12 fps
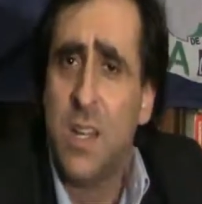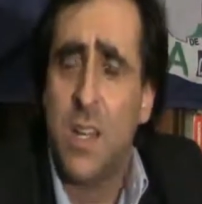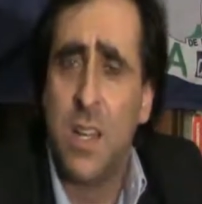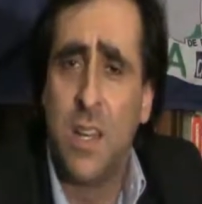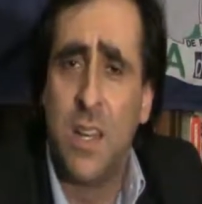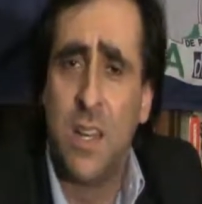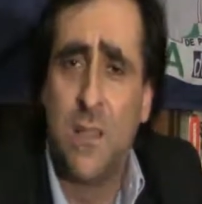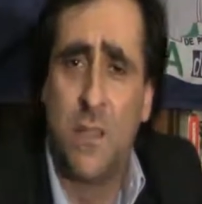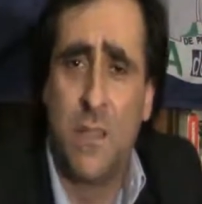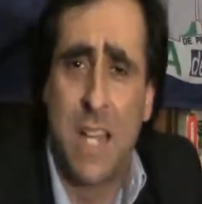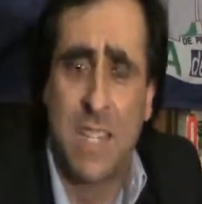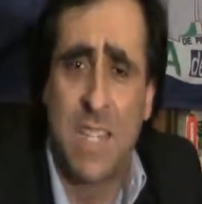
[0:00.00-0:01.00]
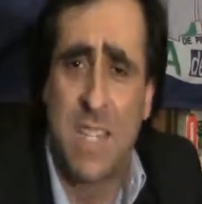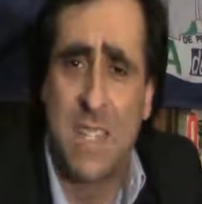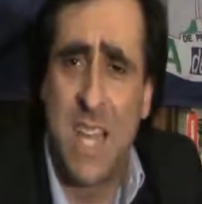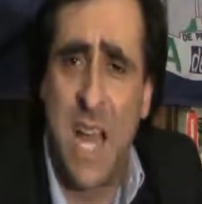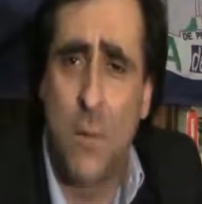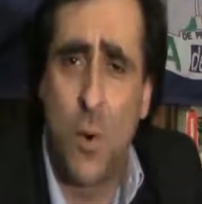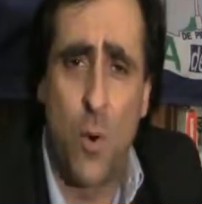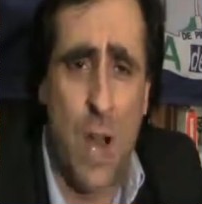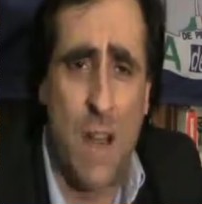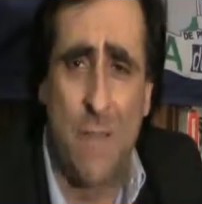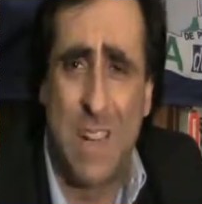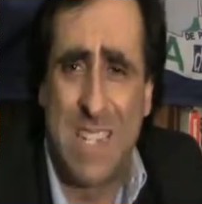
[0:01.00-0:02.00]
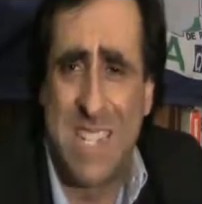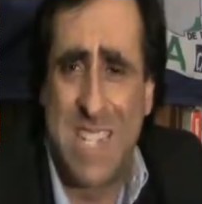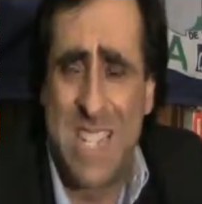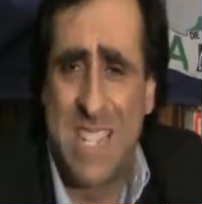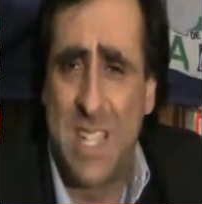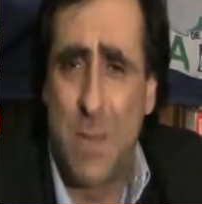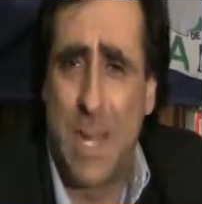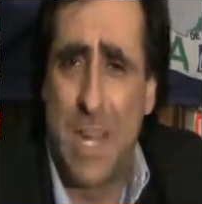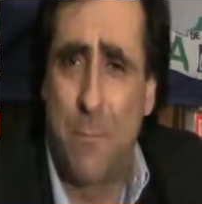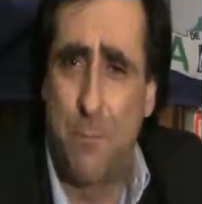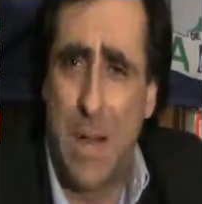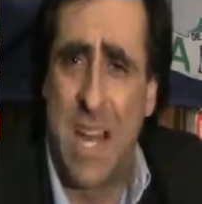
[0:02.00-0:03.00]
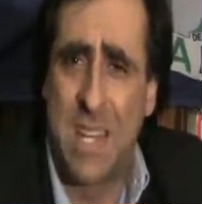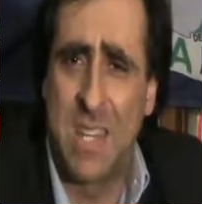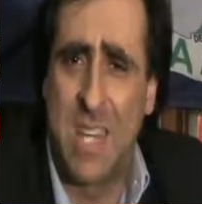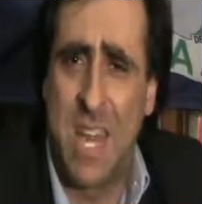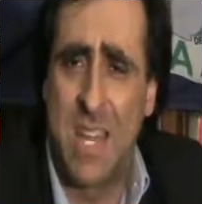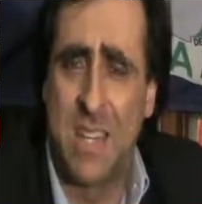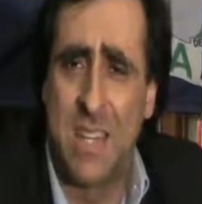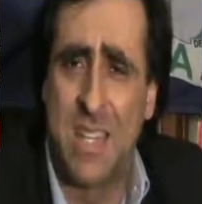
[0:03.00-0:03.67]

Eh, assistiamo a vastissime campagne